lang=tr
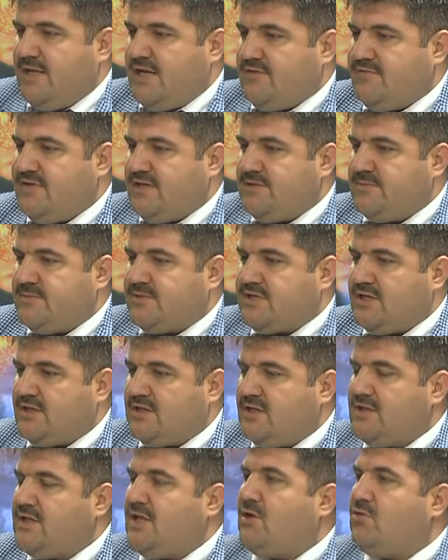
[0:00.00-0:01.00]
Efendimiz
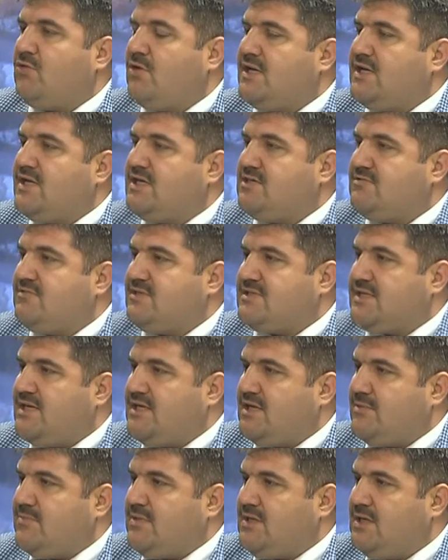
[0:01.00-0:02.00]
sallallahu aleyhi ve
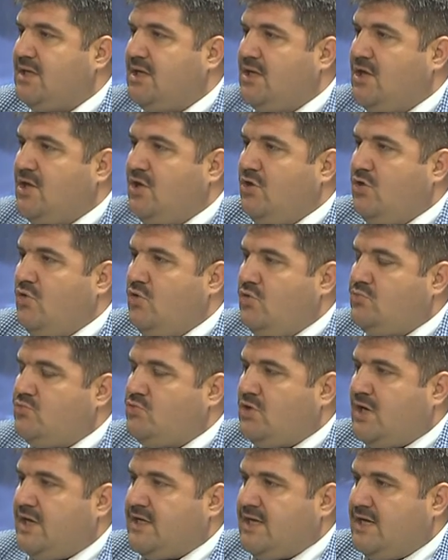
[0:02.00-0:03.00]
sellemin
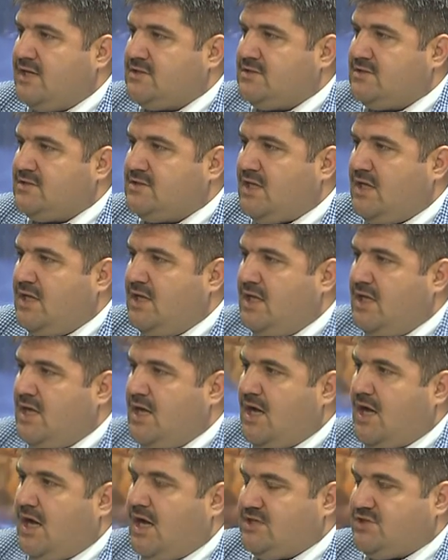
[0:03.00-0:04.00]
ömrü hayatında
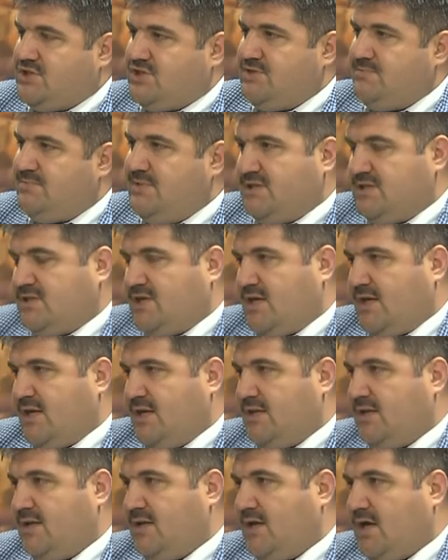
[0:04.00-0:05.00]
haccı bir kere
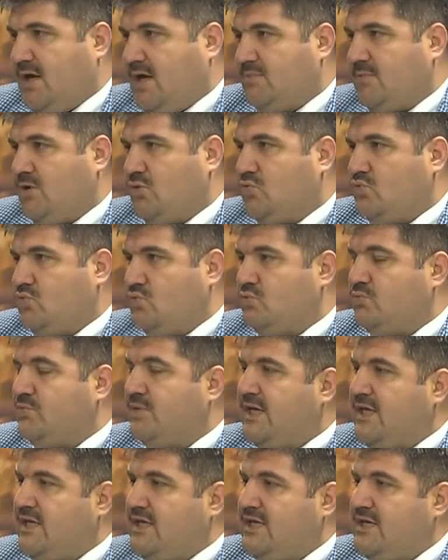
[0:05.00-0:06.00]
ama
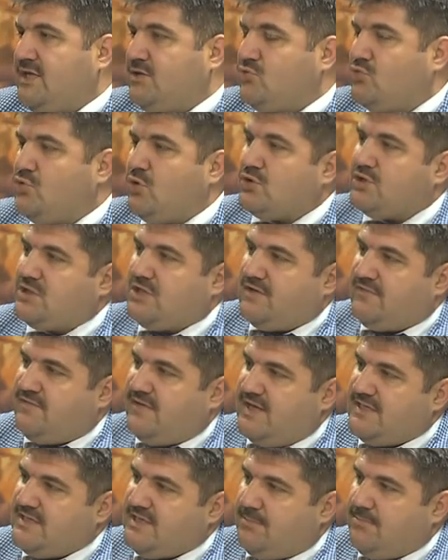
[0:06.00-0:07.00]
umreyi dört
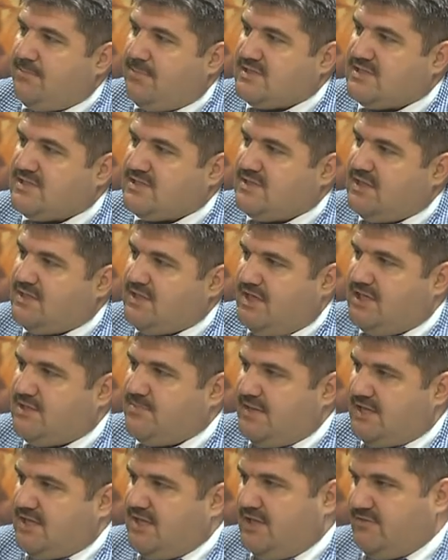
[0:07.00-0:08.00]
defa yapmasında da
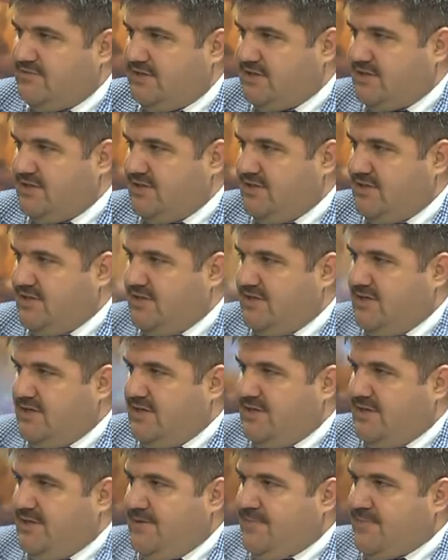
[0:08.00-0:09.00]
hikmetler var. Hikmetler
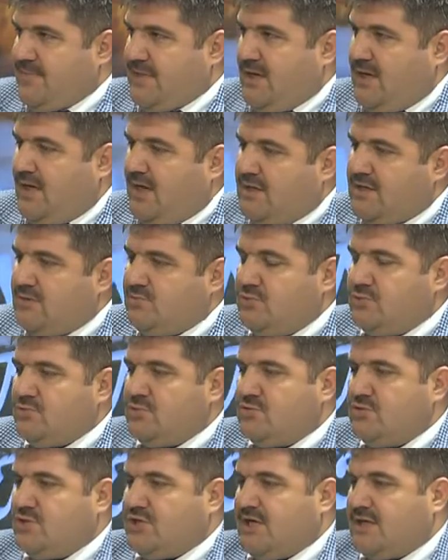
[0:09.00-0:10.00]
var. Hani
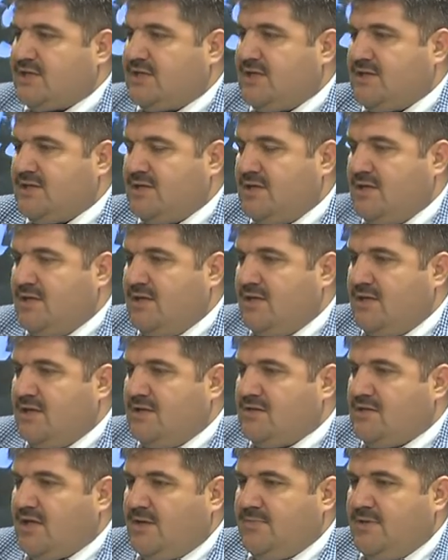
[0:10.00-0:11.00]
bugünkü şartlar
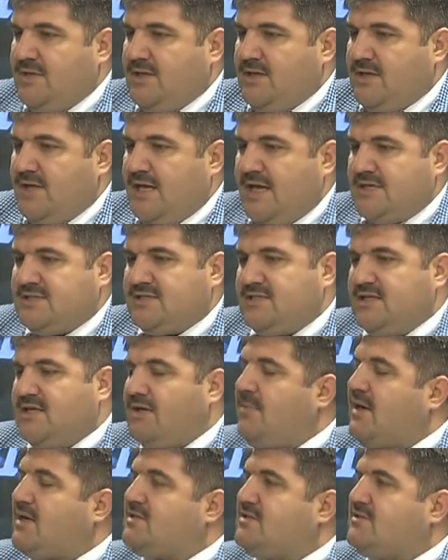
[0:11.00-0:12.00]
tabi
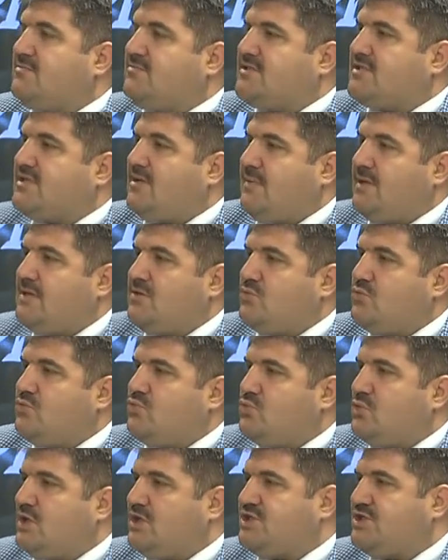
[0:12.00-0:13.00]
eskiye baktığımız zaman
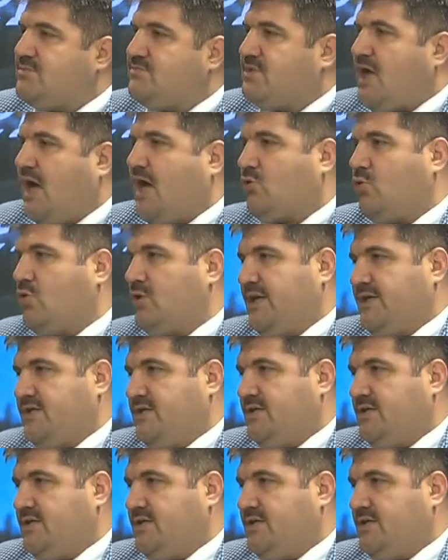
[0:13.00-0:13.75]
ulaşım daha kolay.